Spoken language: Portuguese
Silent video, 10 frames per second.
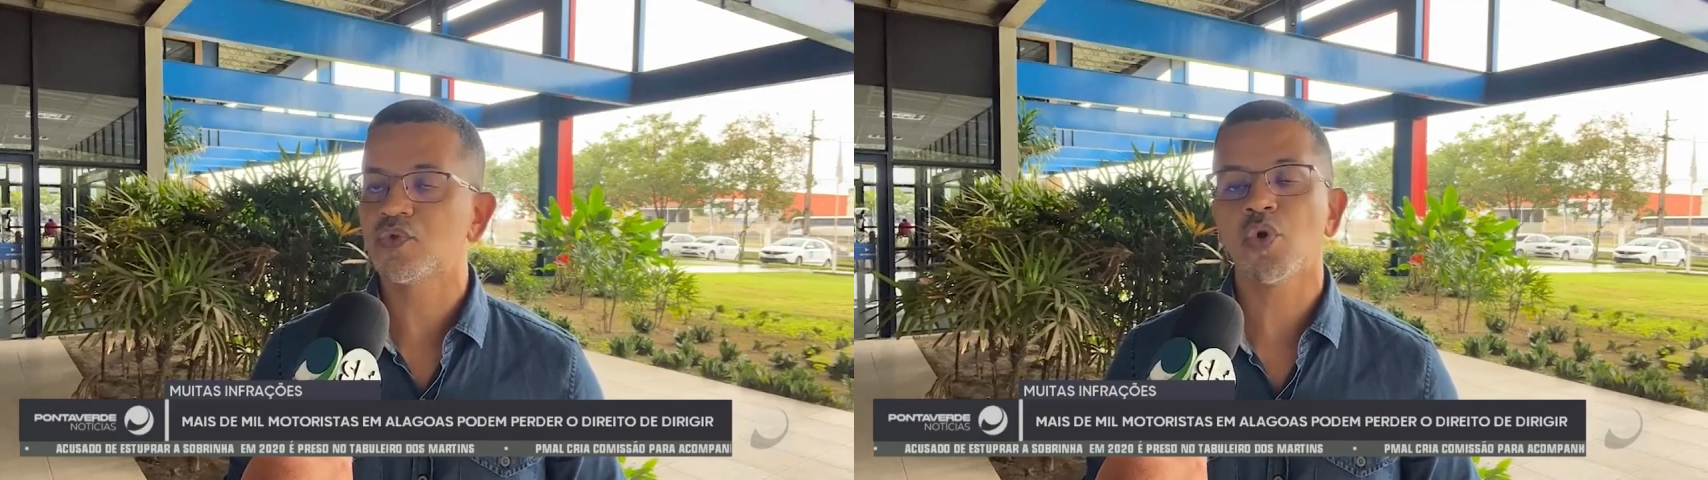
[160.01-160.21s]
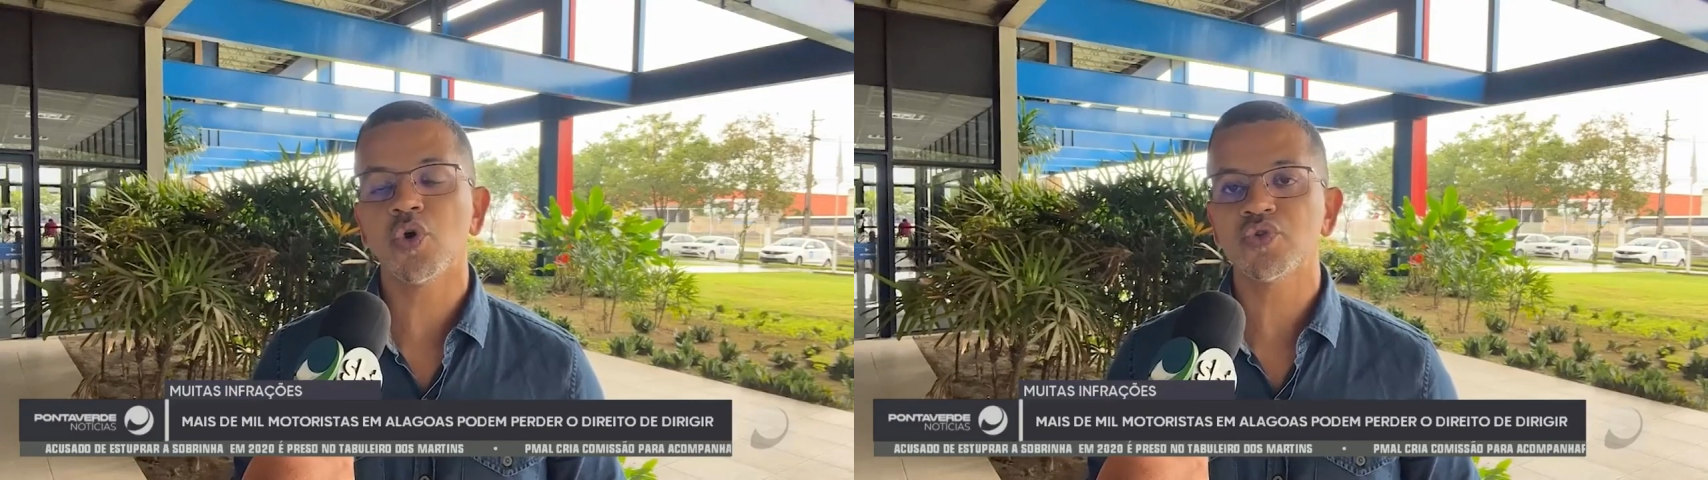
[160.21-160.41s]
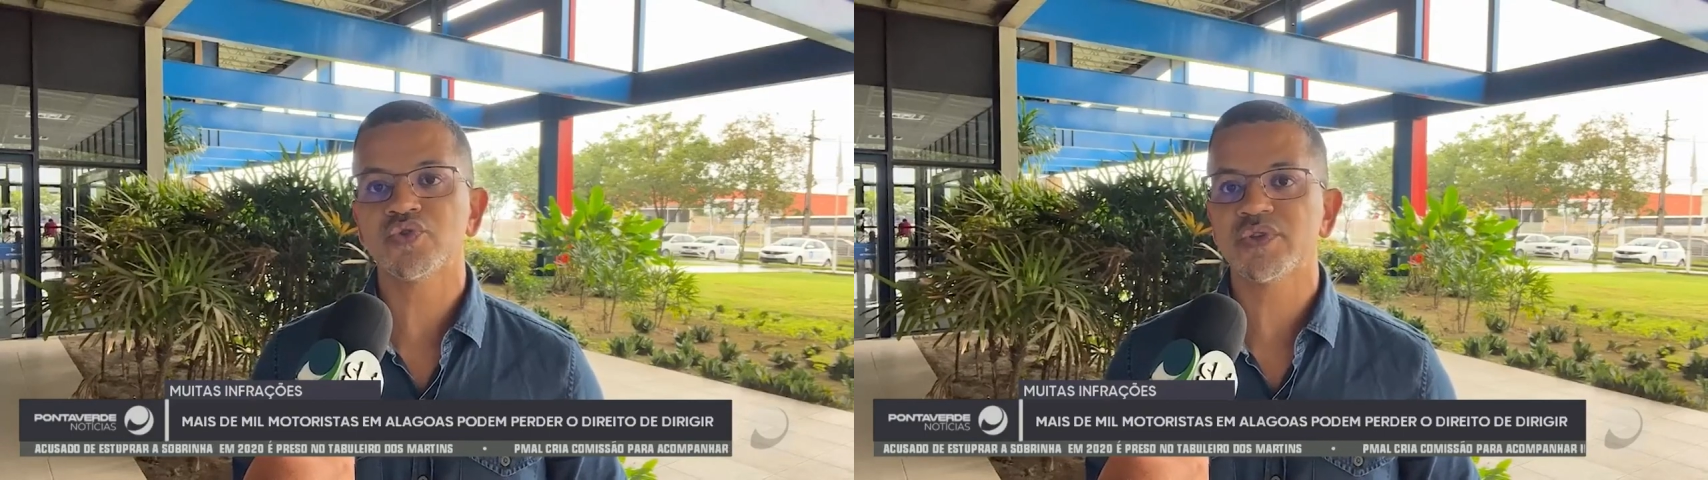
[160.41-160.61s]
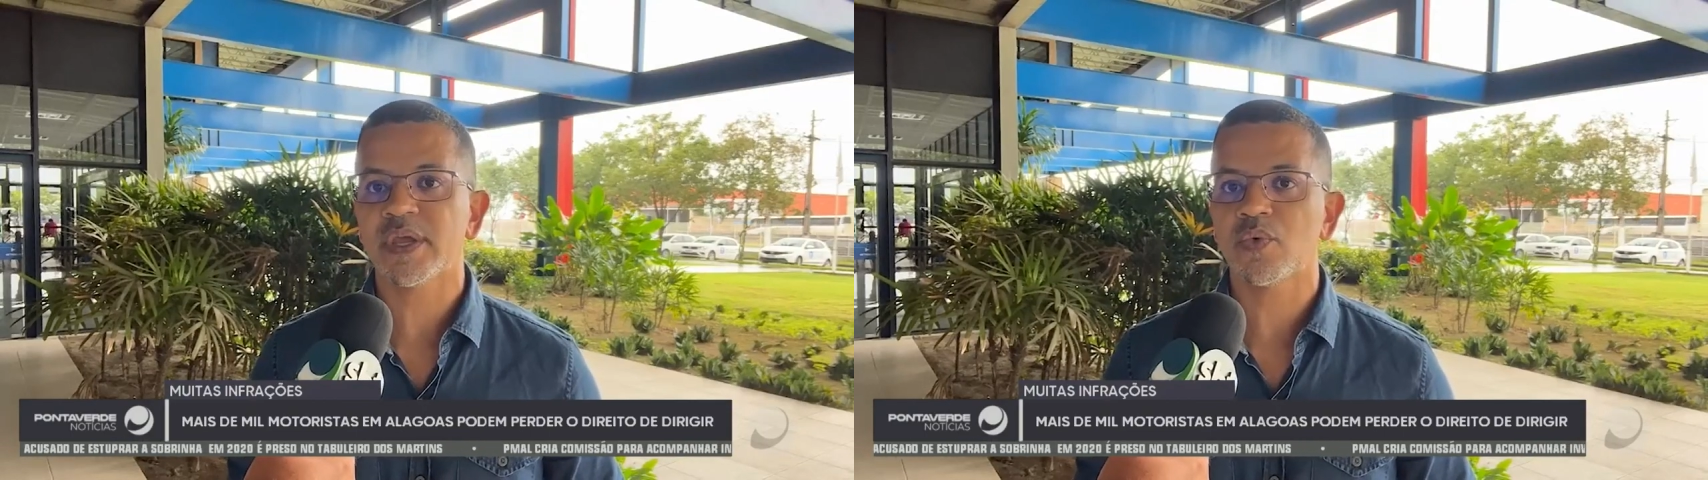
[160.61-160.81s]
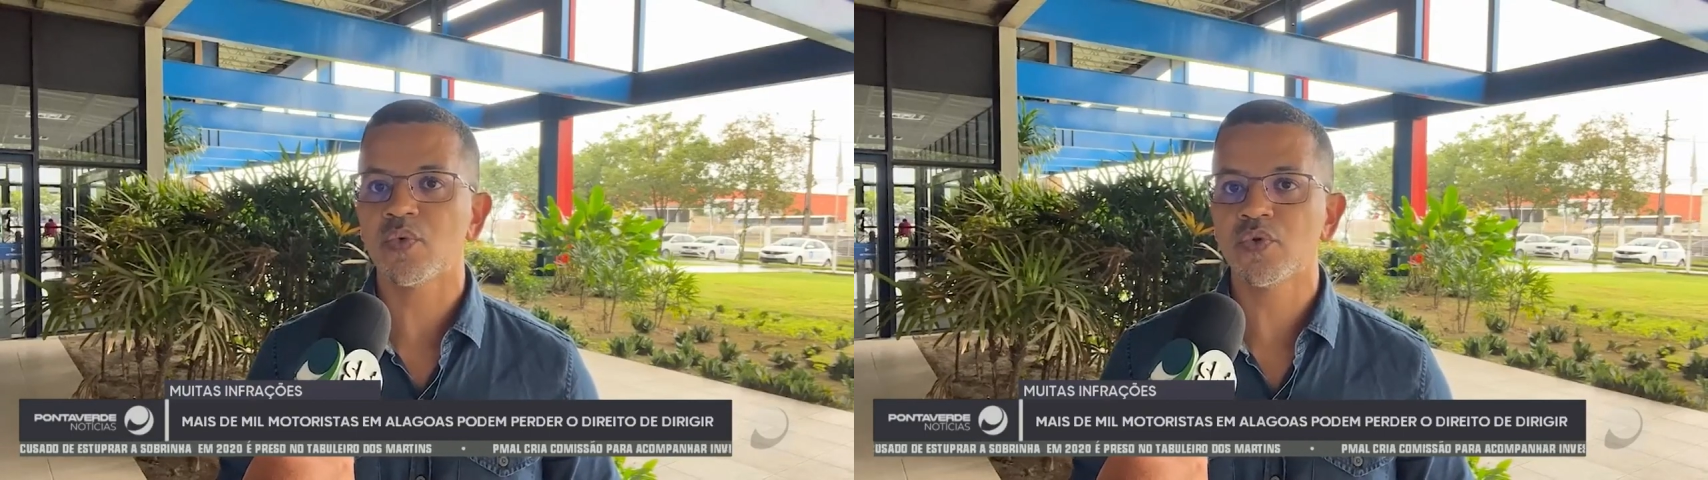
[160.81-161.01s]
todos os
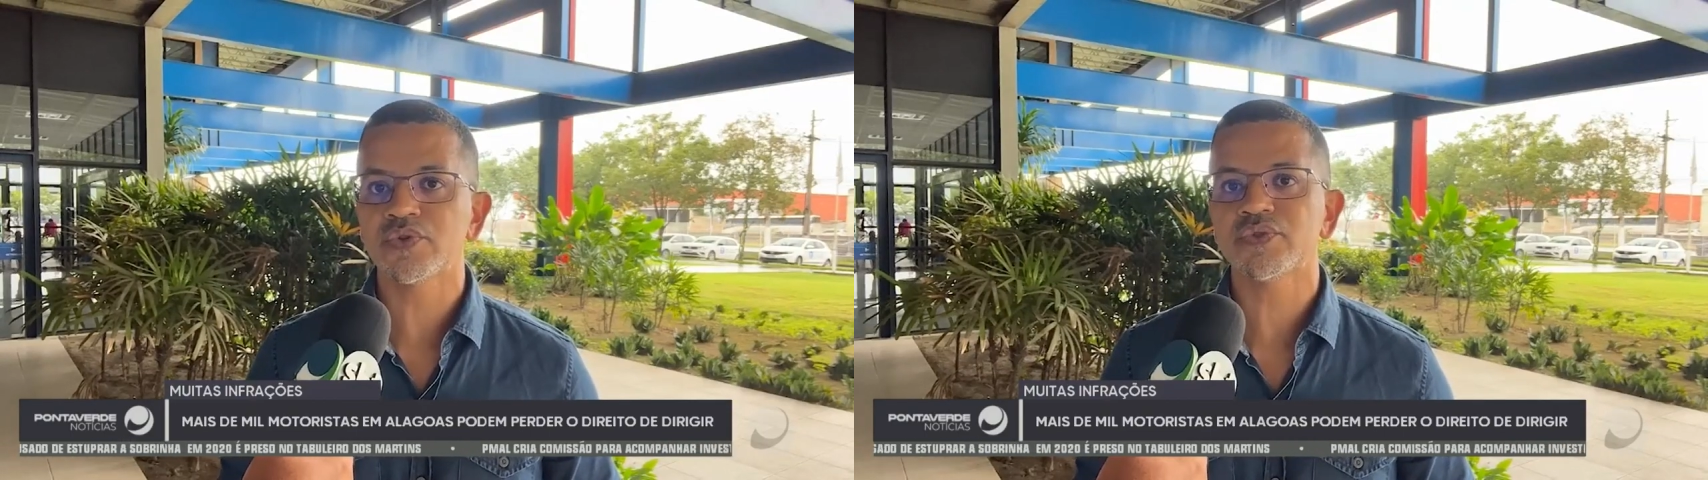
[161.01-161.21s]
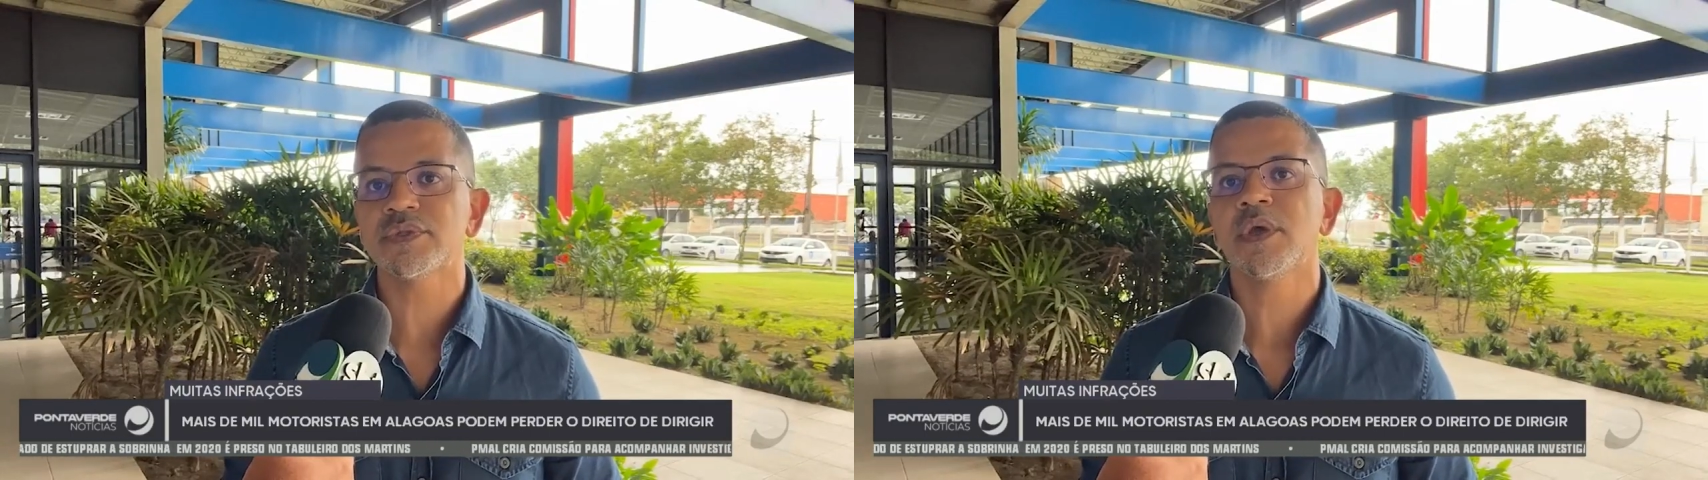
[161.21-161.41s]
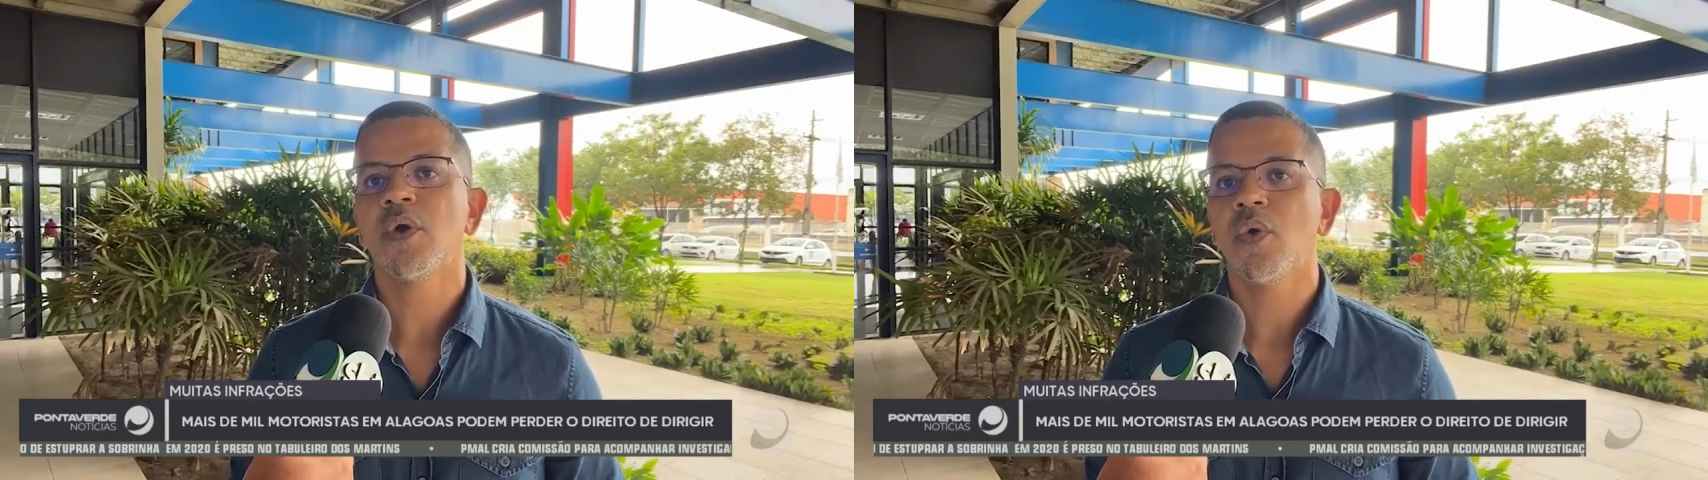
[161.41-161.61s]
recursos